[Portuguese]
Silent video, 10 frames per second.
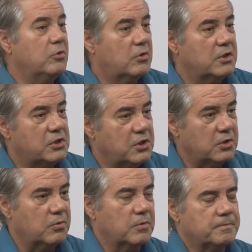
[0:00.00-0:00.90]
muito
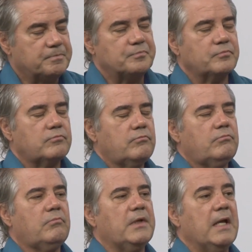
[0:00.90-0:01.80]
antigo,
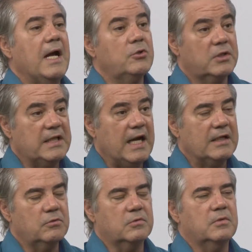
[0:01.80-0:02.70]

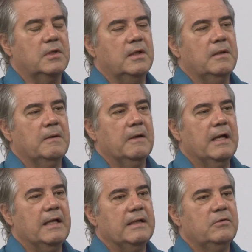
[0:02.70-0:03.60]
adotado
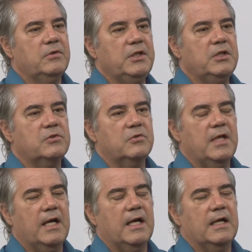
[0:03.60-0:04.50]
no início
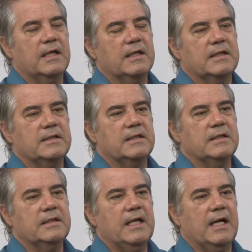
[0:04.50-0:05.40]
da,
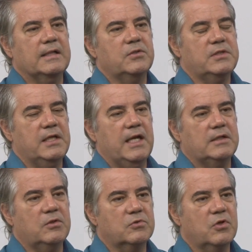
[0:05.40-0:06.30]
da
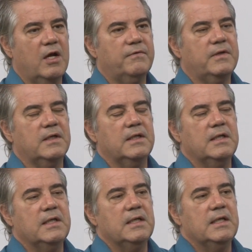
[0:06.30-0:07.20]
sociedade teosófica,
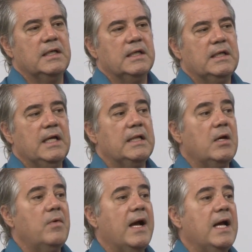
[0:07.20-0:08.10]
que é
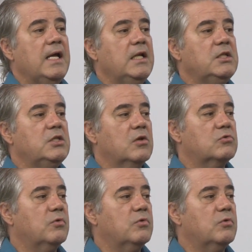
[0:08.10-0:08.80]
não há religião